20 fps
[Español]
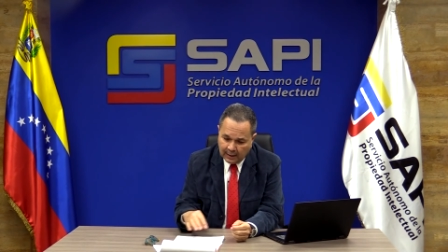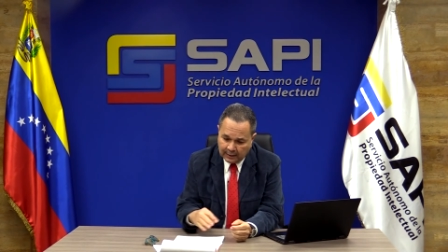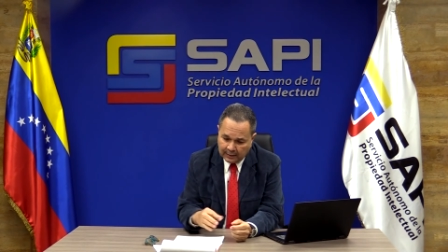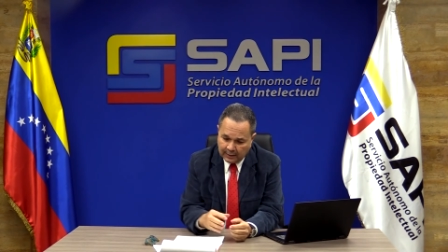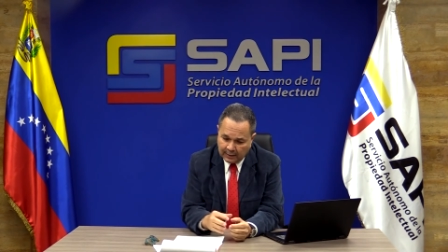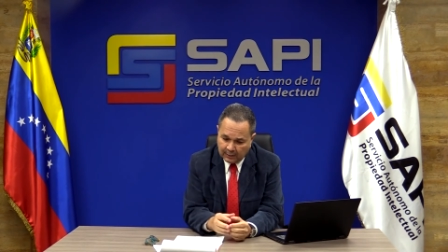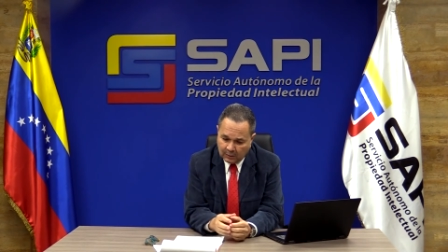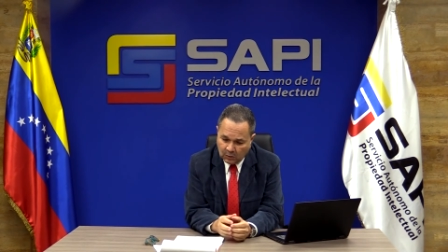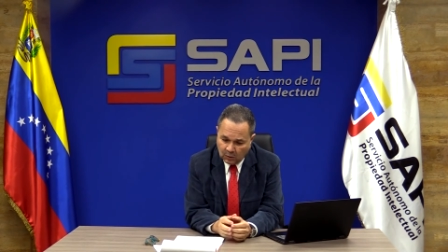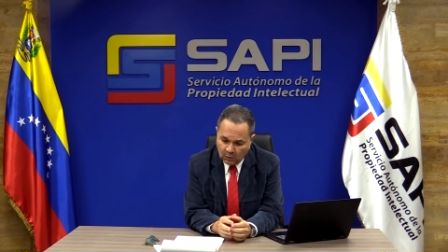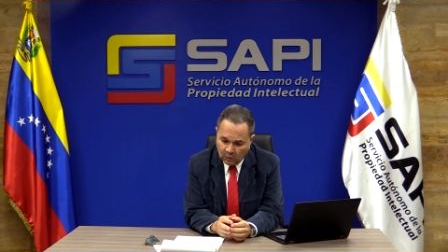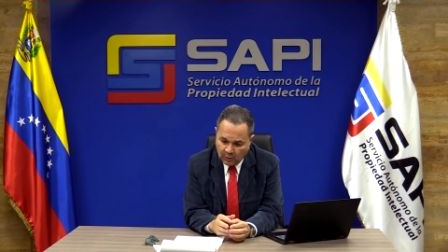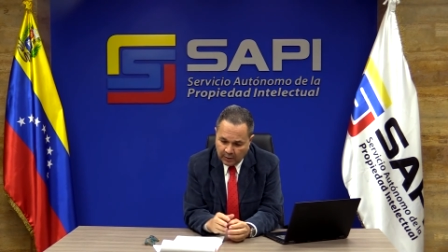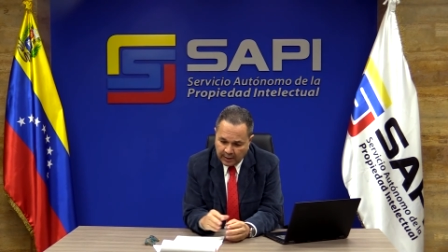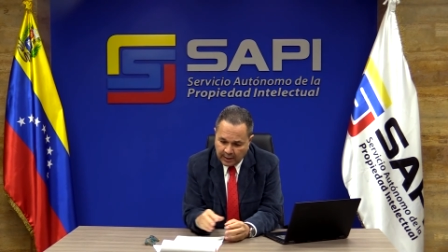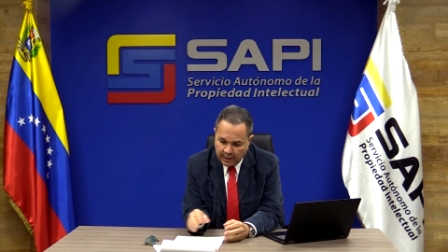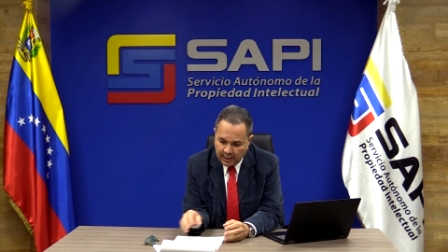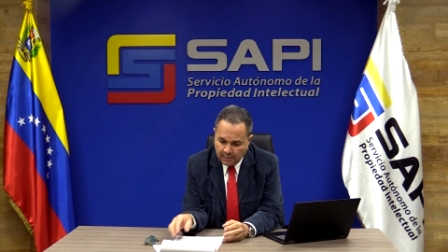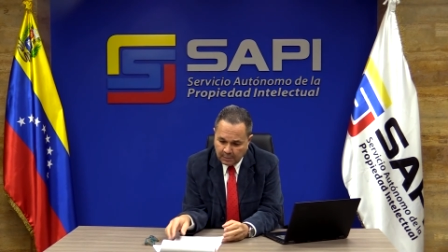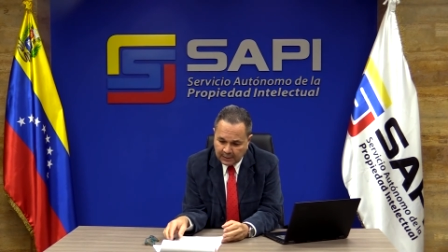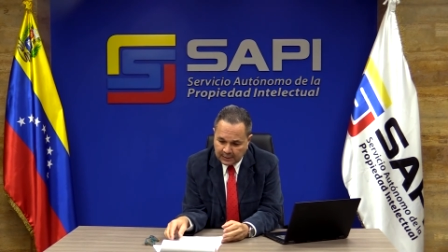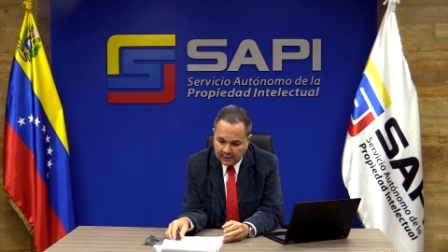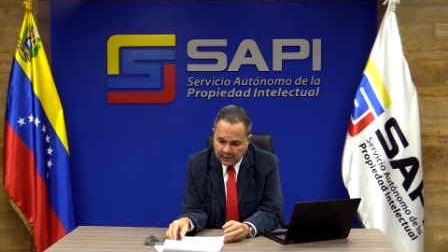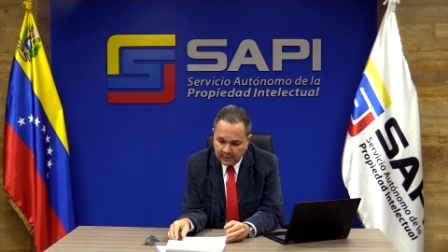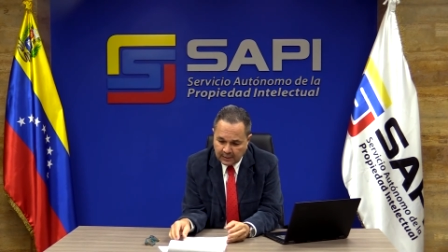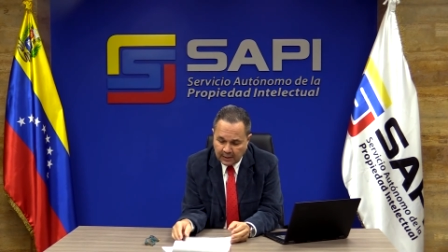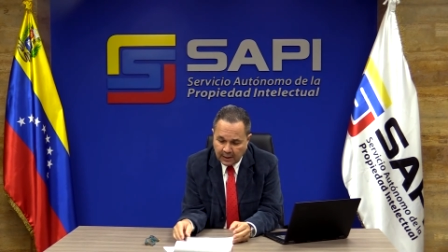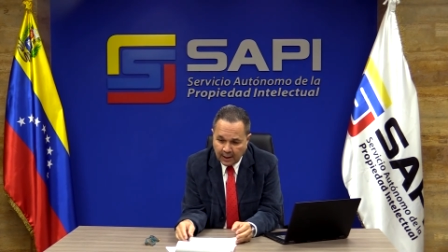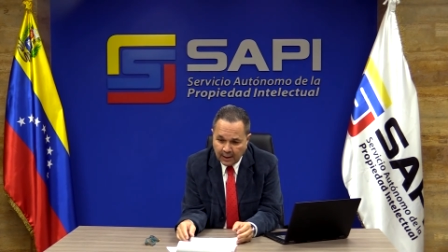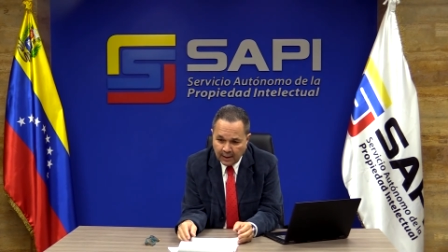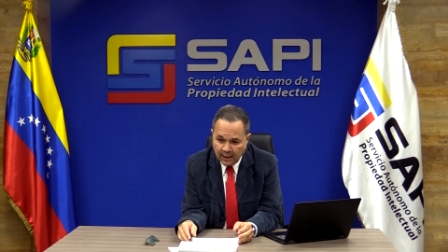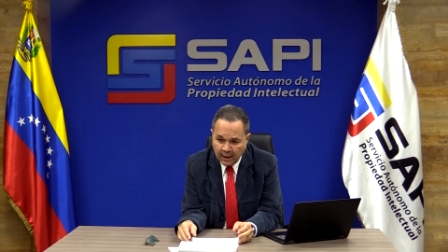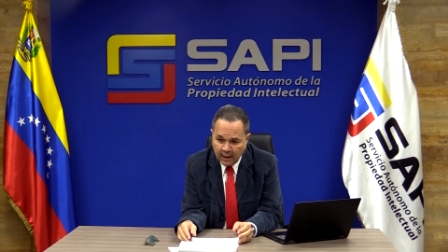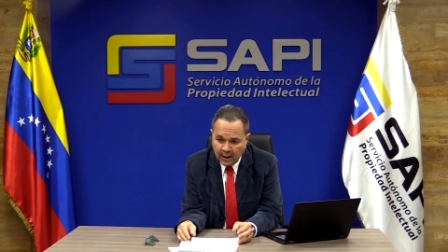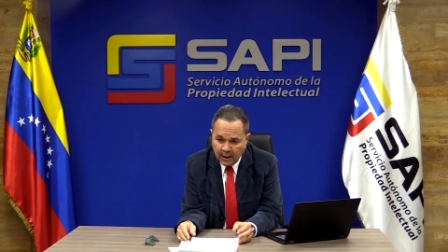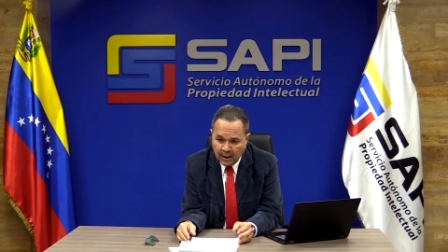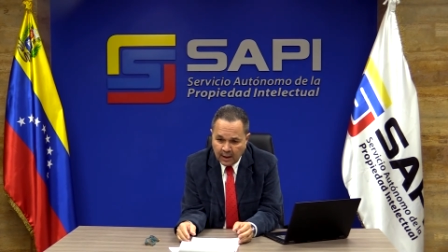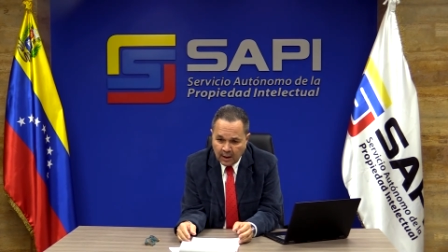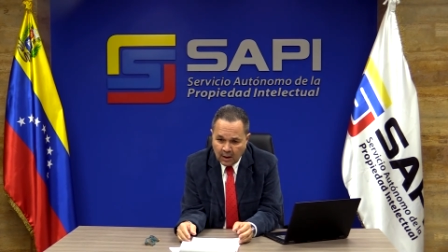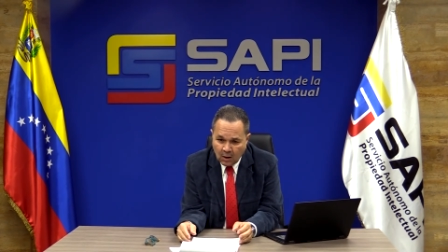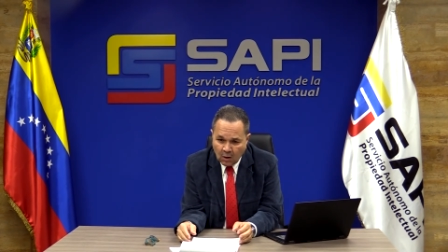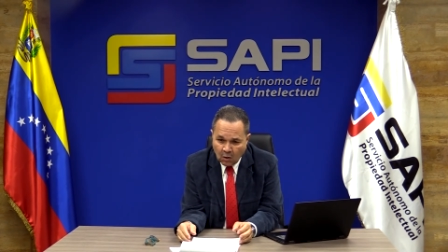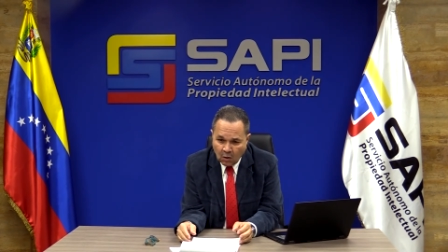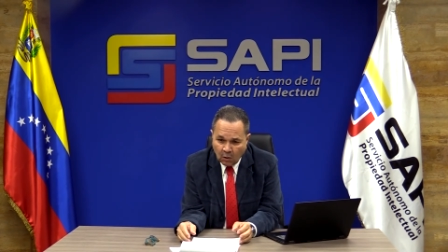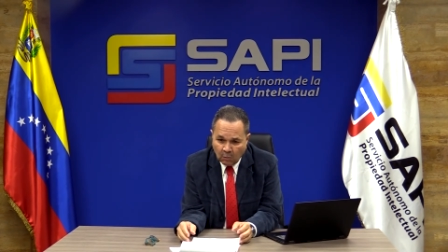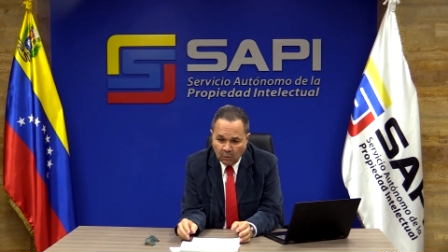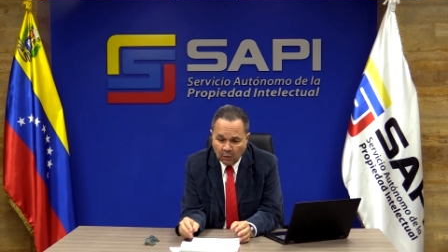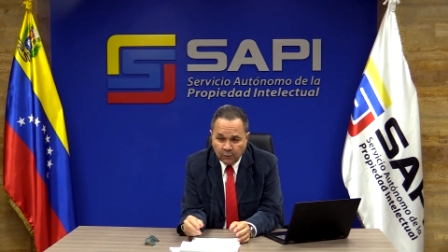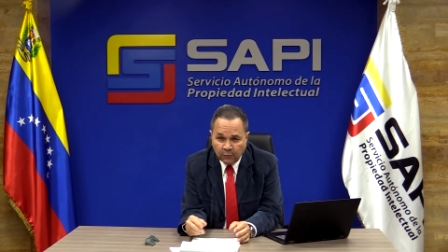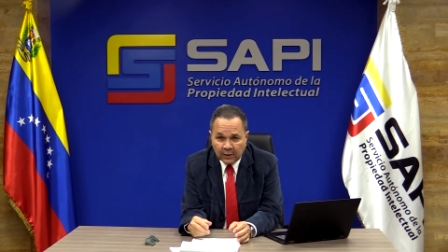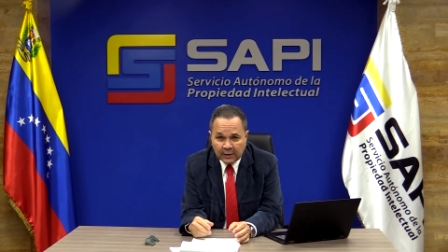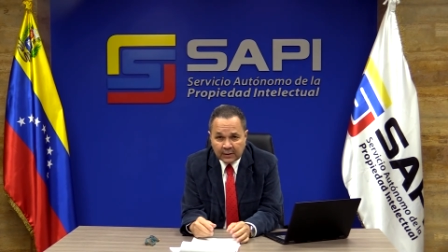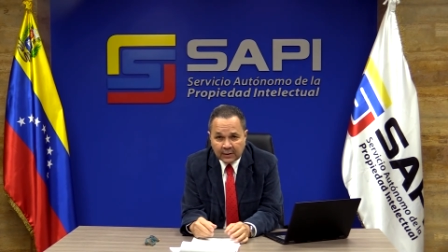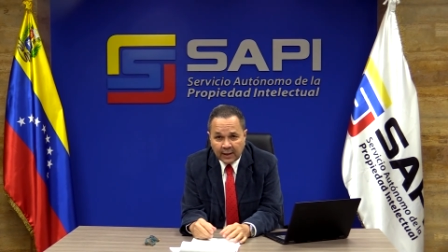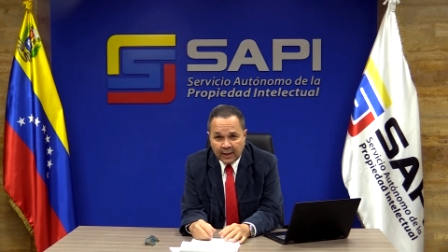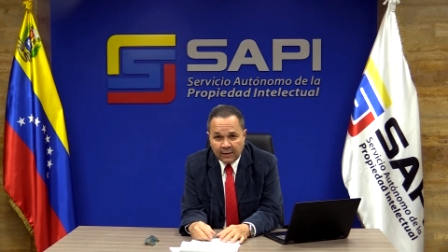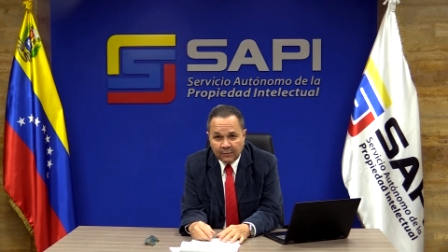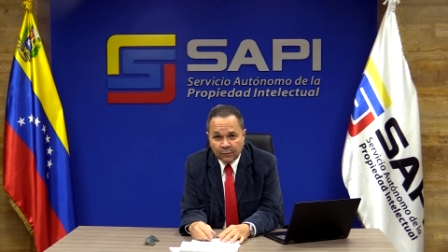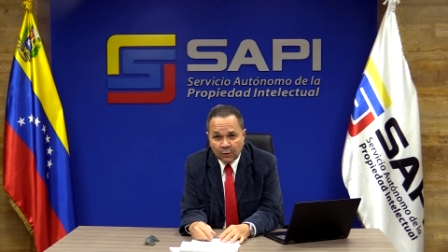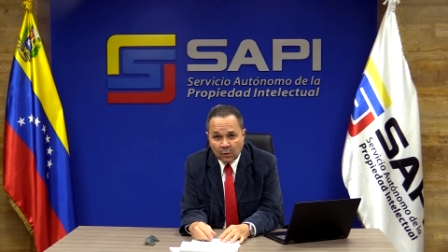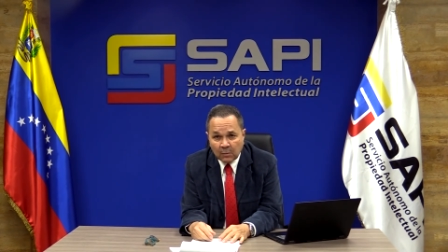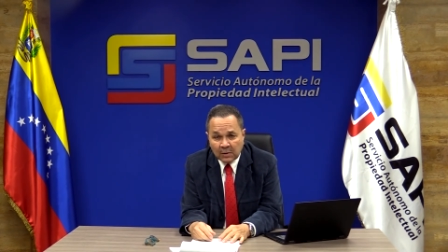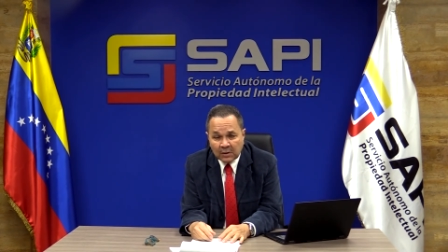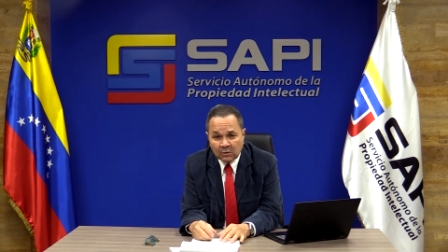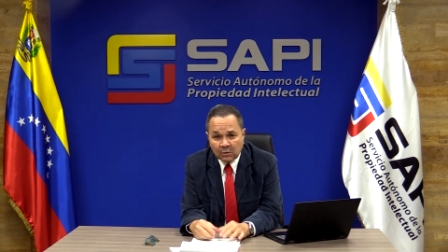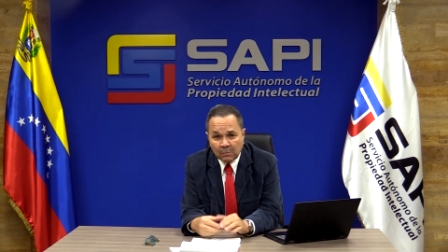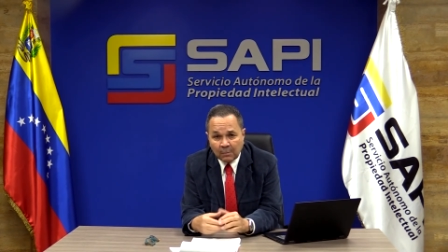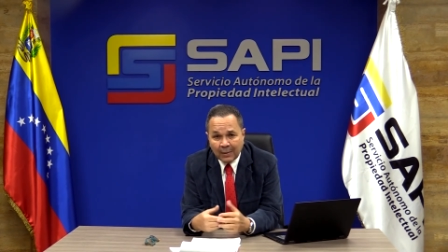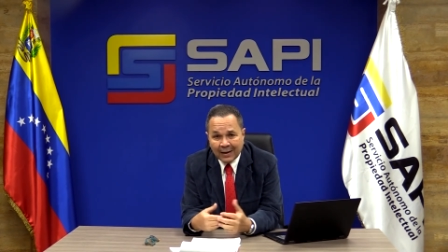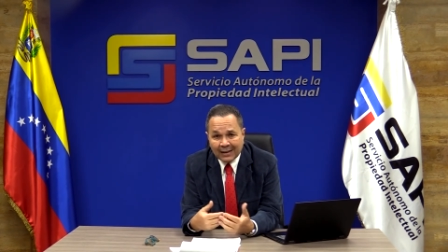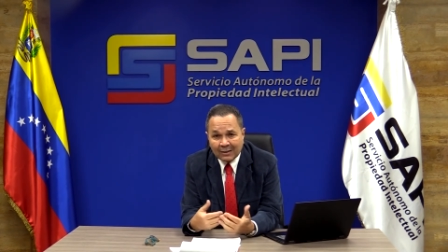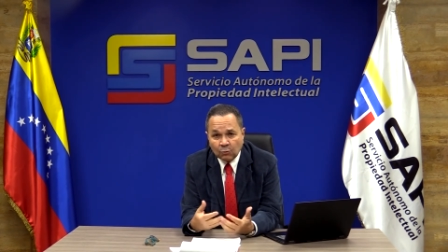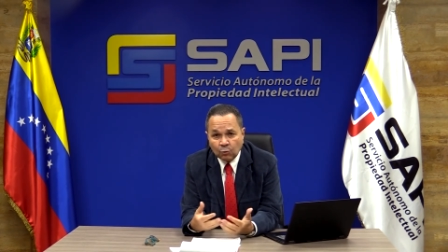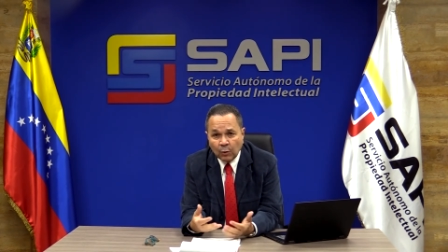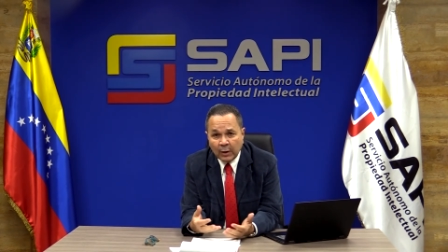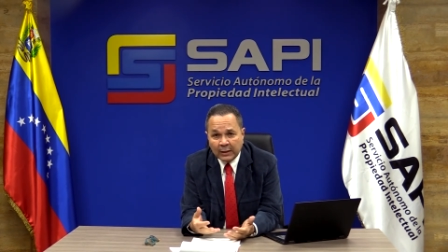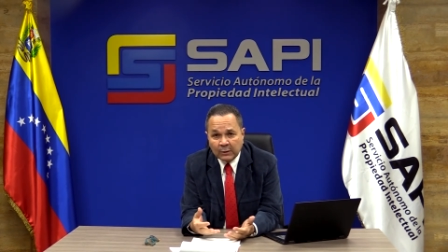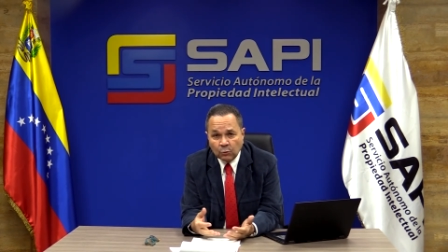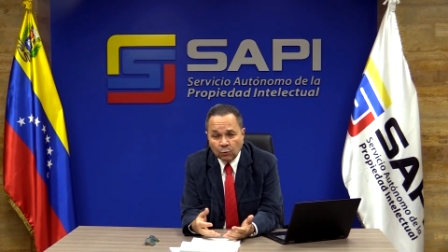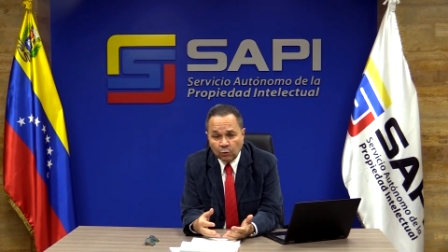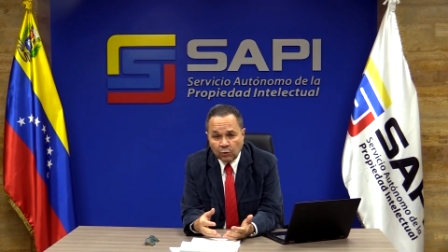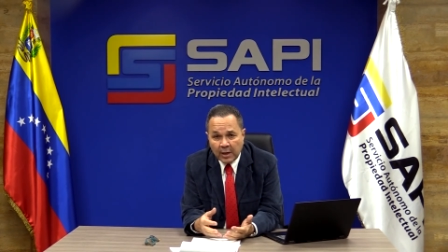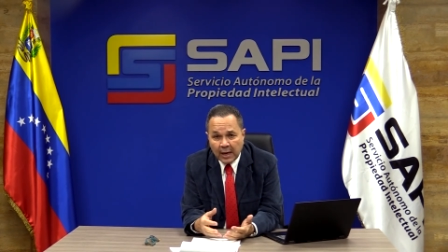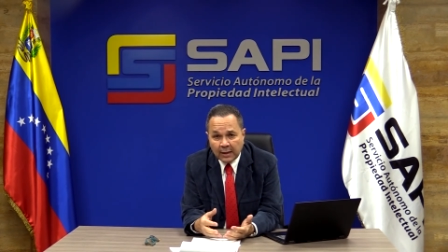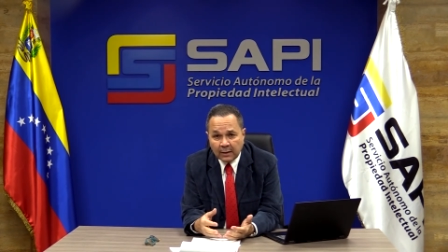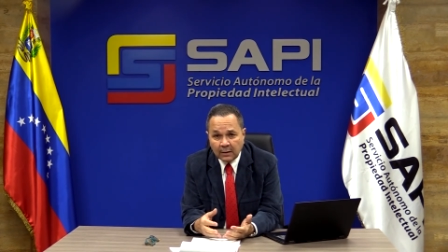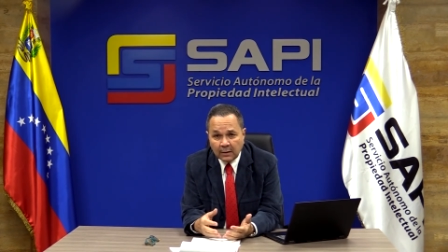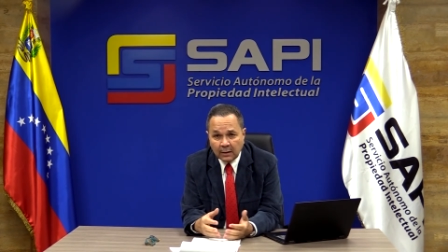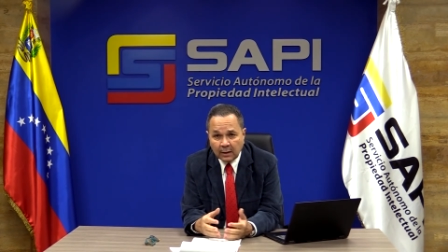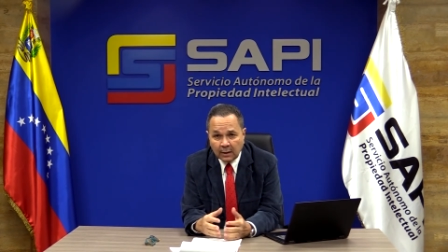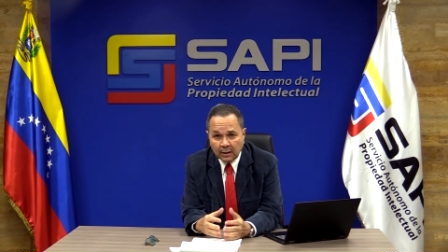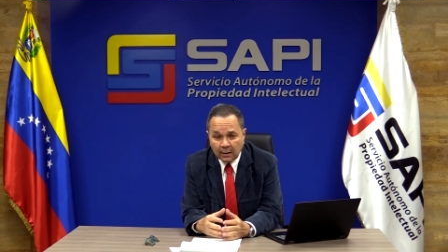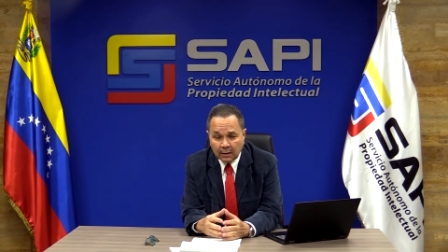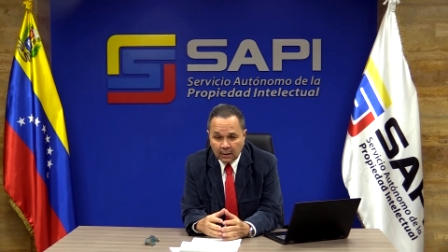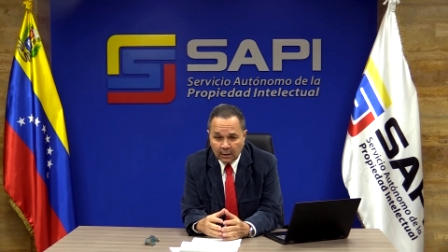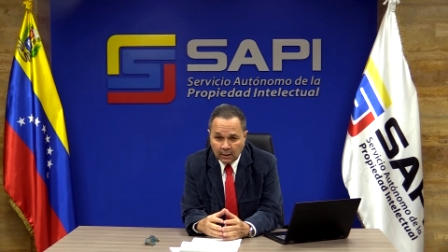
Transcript: tecnología patentada como fuente de información para sus estudiantes.